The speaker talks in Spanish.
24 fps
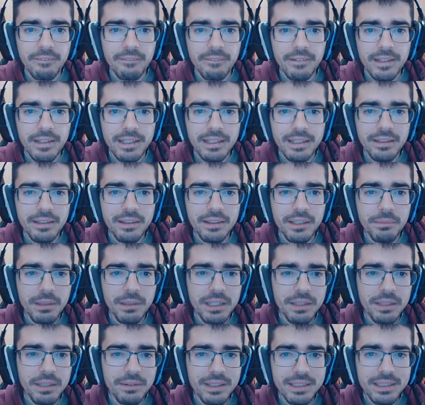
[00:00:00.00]
es que encima es
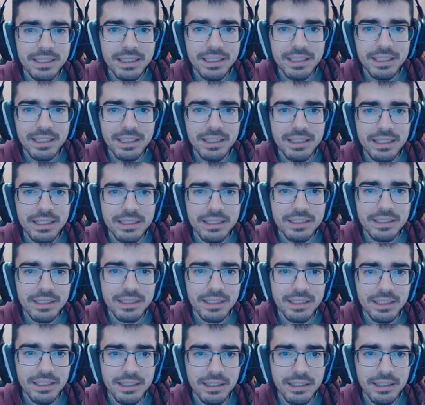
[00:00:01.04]
nivel
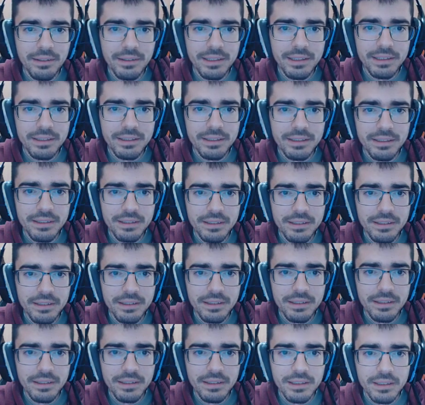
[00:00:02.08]
67, ¿sabes?
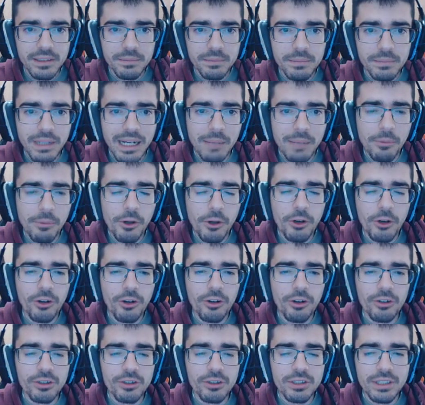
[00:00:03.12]

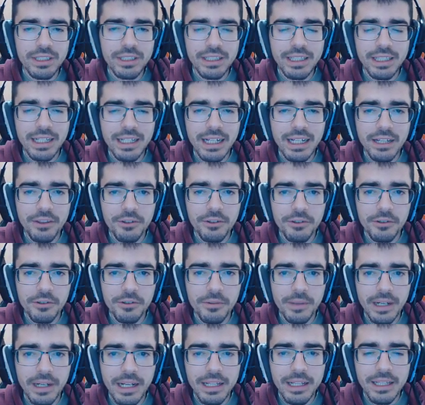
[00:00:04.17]
¡Vámonos, criticazo!
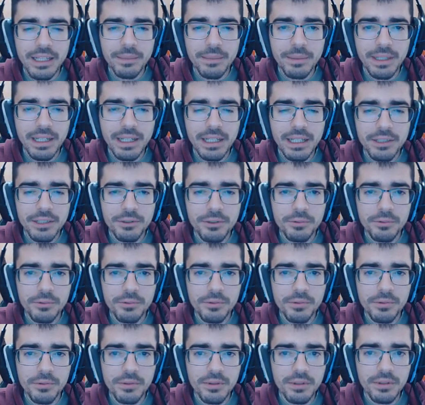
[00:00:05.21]
¡Grande Pikachu!
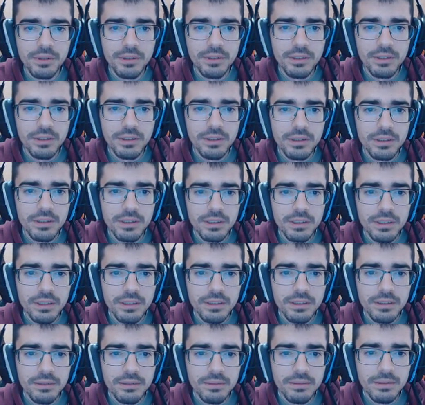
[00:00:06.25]

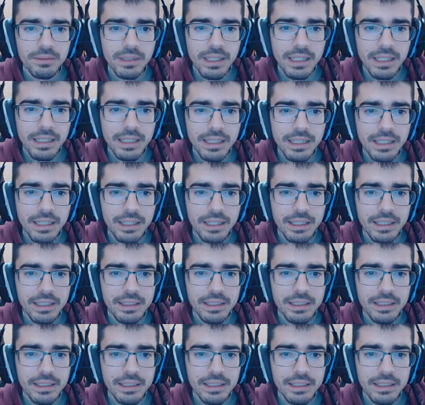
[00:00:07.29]
¡Grande!